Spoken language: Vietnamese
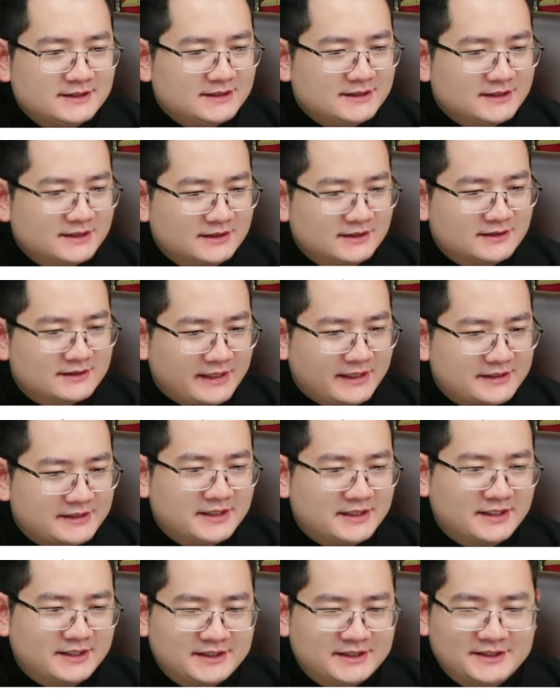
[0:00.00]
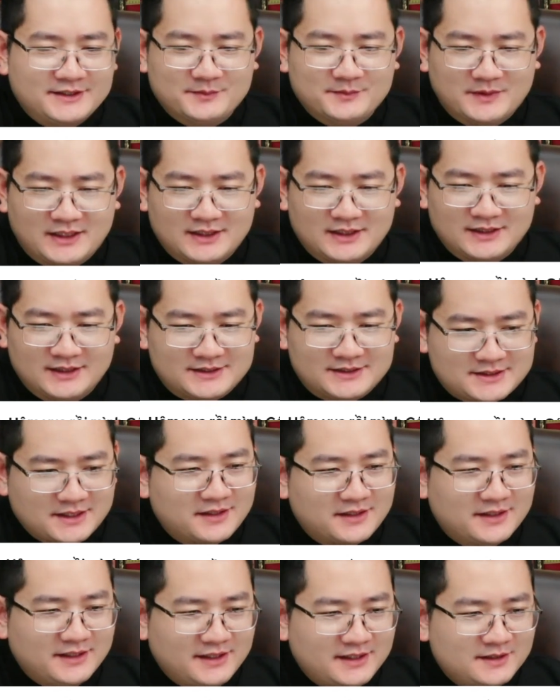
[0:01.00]
ờ, khen ngợi bạn là trợ
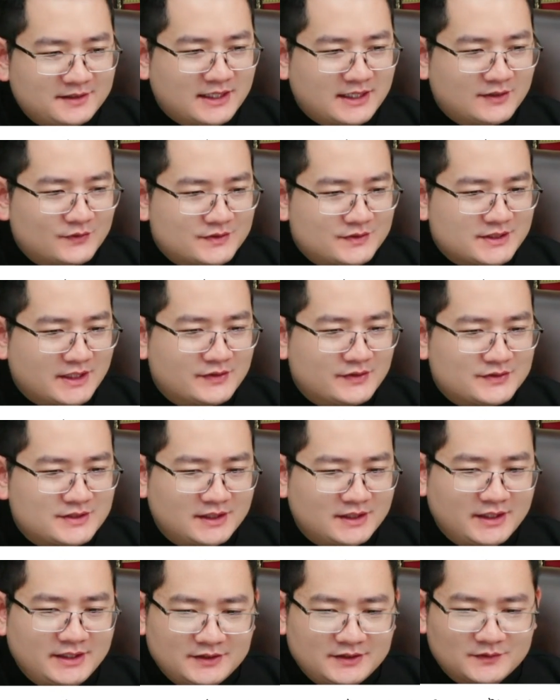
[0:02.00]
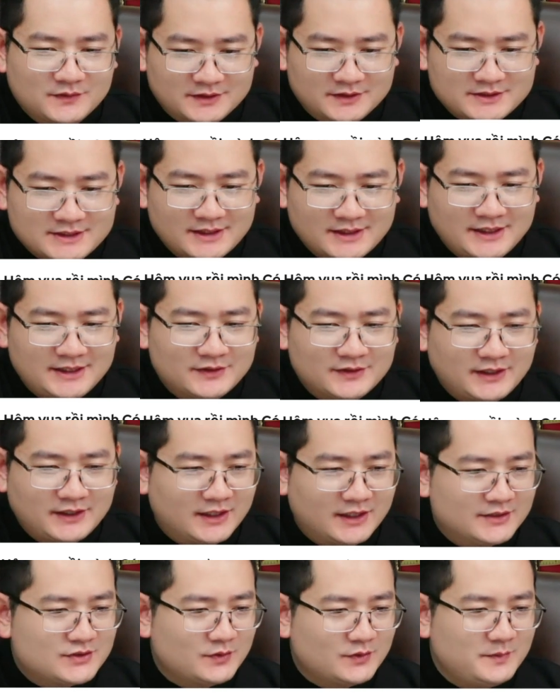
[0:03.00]
lý đang hỗ trợ chị Linh đúng không ạ chị Linh có thể là
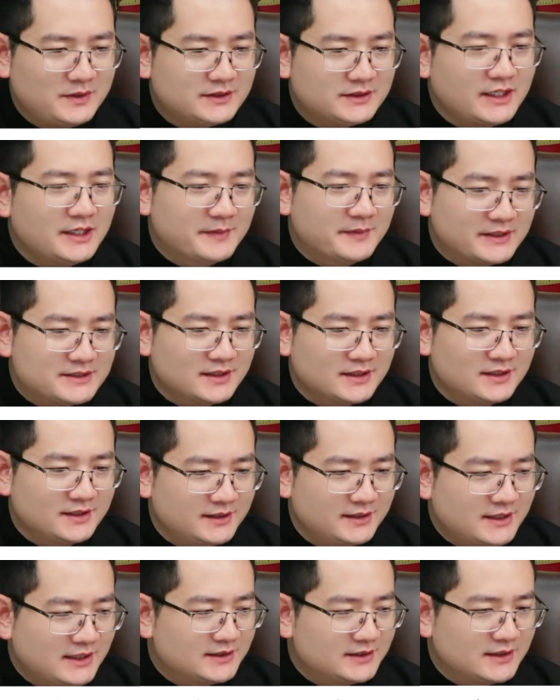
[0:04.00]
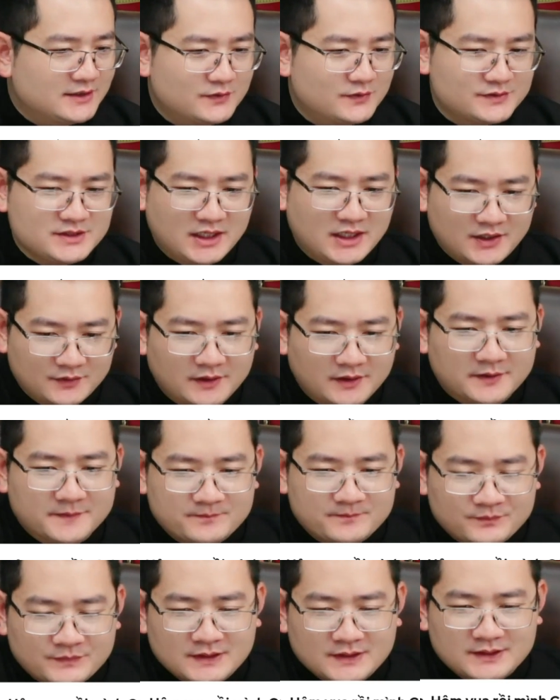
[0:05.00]
cho biết tên bạn trợ lý đang đang hỗ trợ không ạ
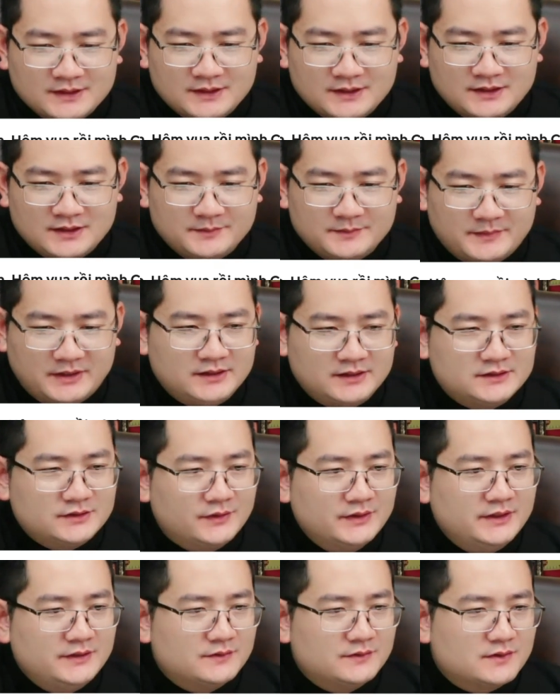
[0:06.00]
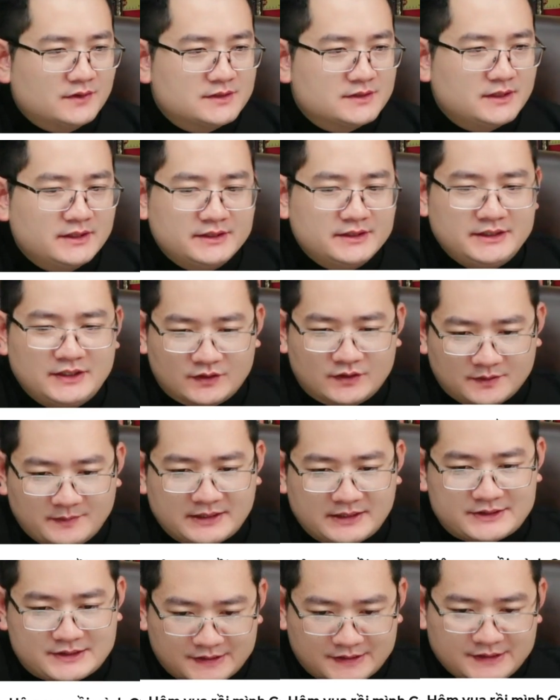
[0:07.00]
bản thân tôi thì cũng có rất là nhiều các bạn
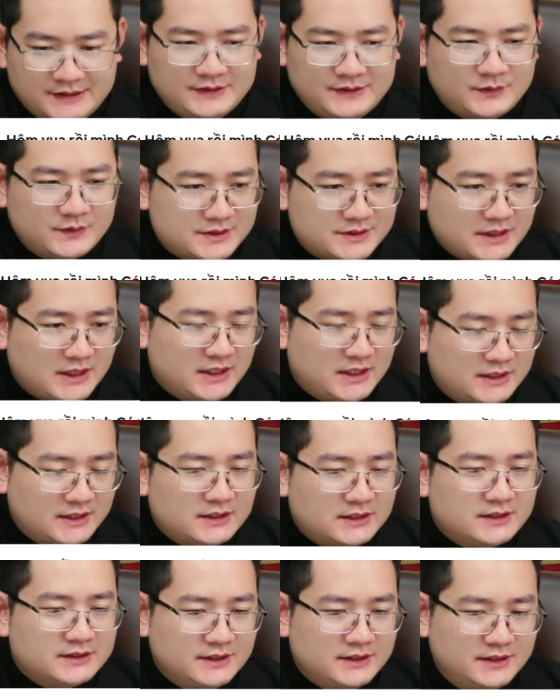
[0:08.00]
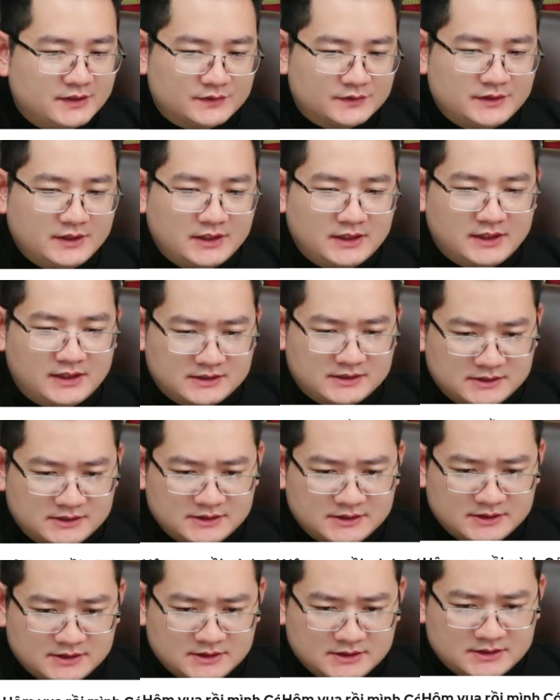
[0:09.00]
trợ lý hỗ trợ để có thể là, là
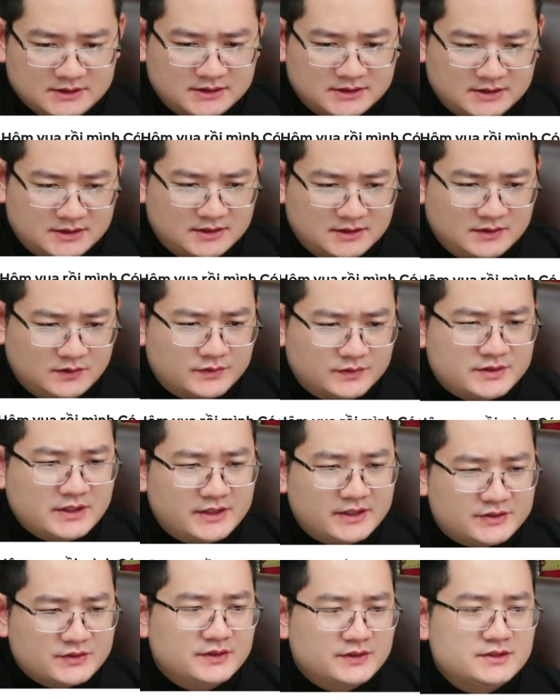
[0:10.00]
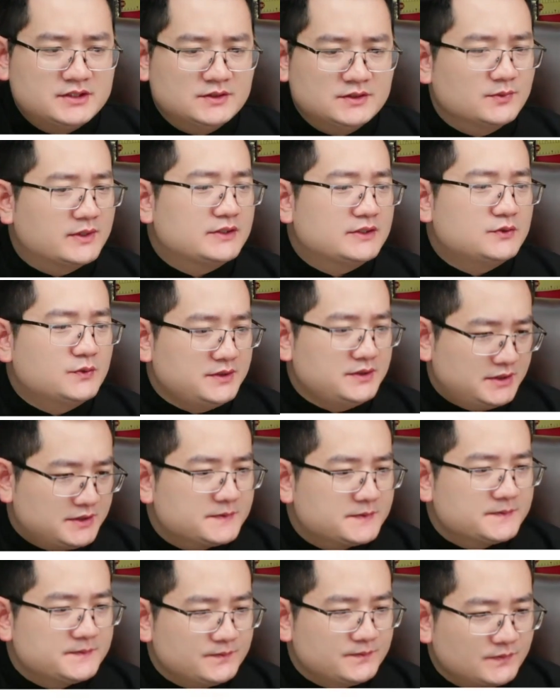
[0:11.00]
ờ, hỗ trợ cho anh chị một cách tốt nhất
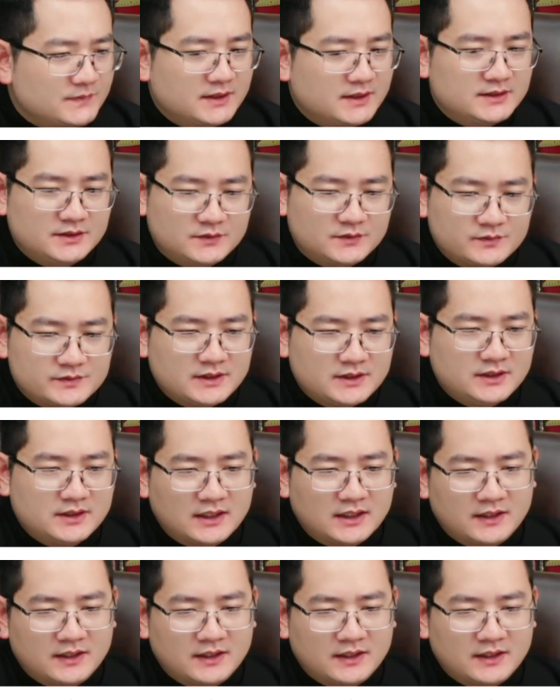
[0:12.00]
rất là